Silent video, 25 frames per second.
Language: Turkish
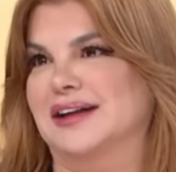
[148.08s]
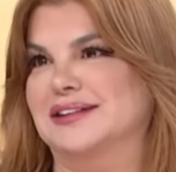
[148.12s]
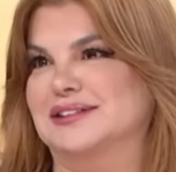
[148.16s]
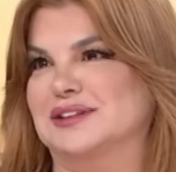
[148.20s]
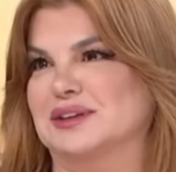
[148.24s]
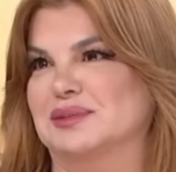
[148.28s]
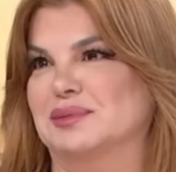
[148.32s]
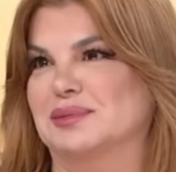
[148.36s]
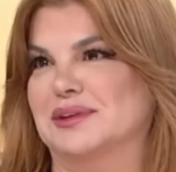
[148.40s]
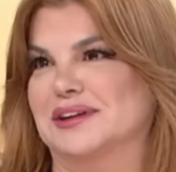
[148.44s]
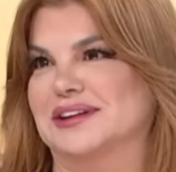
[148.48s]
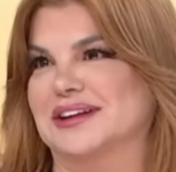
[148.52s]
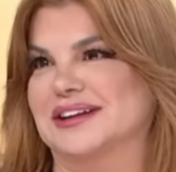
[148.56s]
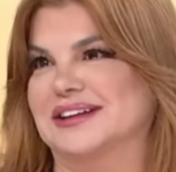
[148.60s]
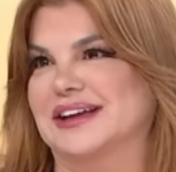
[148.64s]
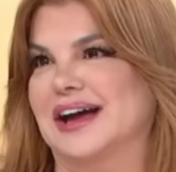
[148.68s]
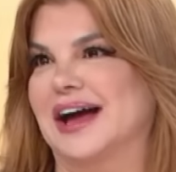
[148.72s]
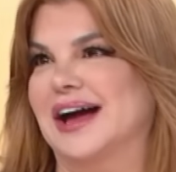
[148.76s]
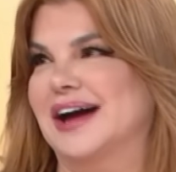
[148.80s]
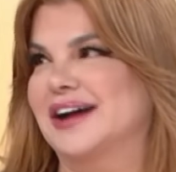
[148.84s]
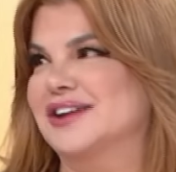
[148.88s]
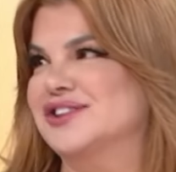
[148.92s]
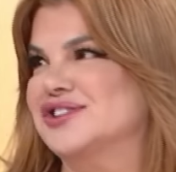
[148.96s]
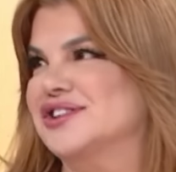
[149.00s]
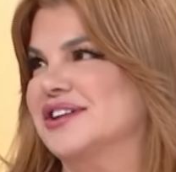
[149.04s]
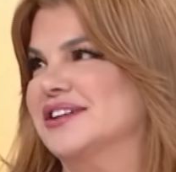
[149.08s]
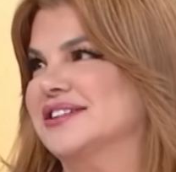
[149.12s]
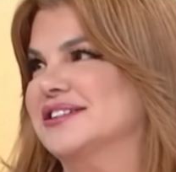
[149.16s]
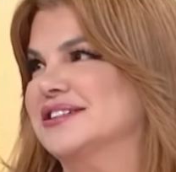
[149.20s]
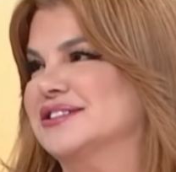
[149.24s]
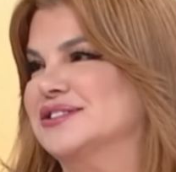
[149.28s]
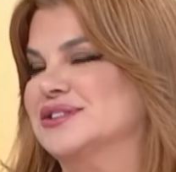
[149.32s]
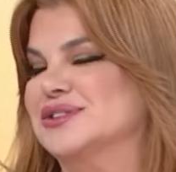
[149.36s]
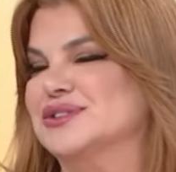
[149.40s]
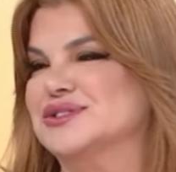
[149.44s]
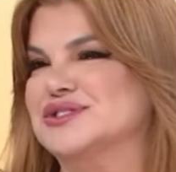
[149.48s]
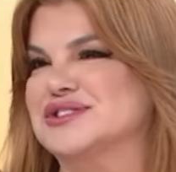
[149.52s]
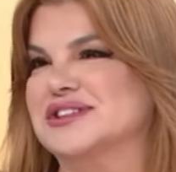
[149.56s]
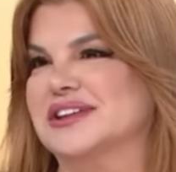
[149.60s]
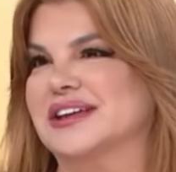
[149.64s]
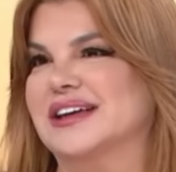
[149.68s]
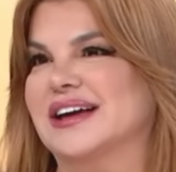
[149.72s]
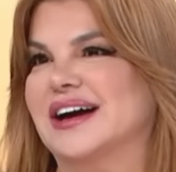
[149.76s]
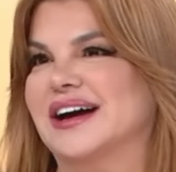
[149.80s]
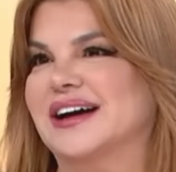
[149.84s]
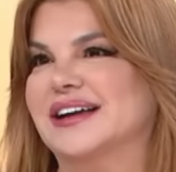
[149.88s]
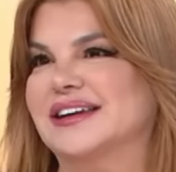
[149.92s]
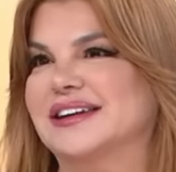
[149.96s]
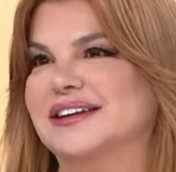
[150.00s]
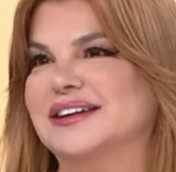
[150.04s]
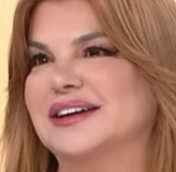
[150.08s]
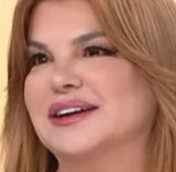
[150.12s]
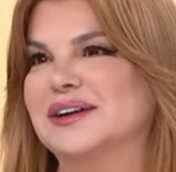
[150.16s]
geldi bana ya her şeyden günah. önce yani.